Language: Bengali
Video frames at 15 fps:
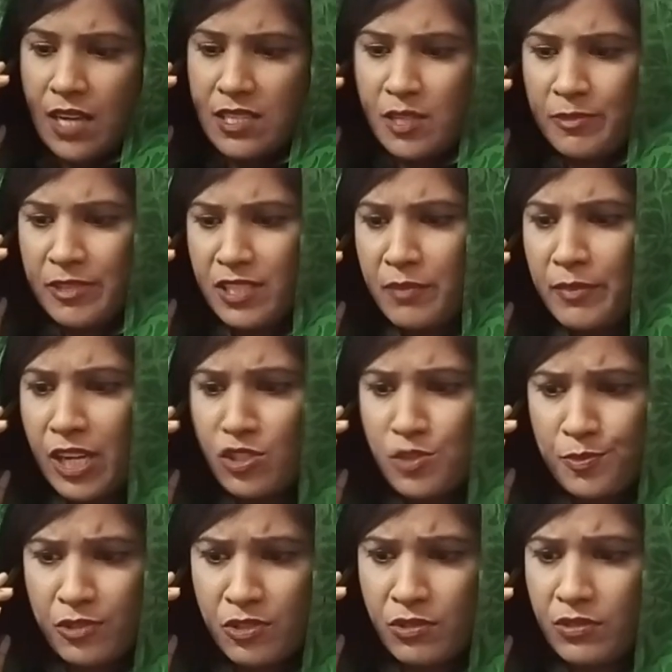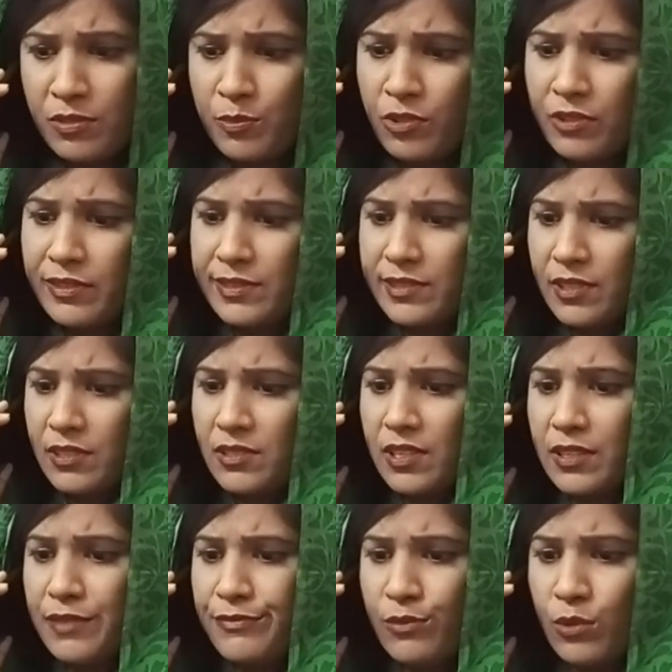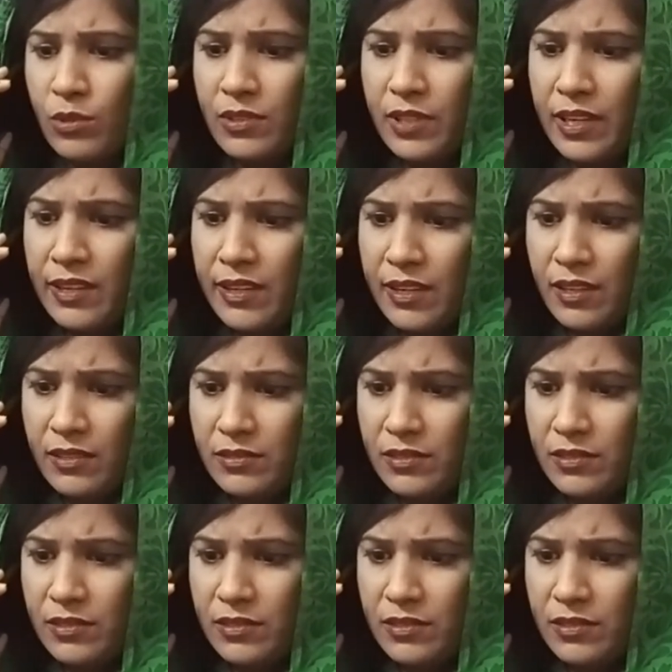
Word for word: আশেপাশের মানুষ পর্যন্ত বলতেছে যে একটা ফোন দেয় না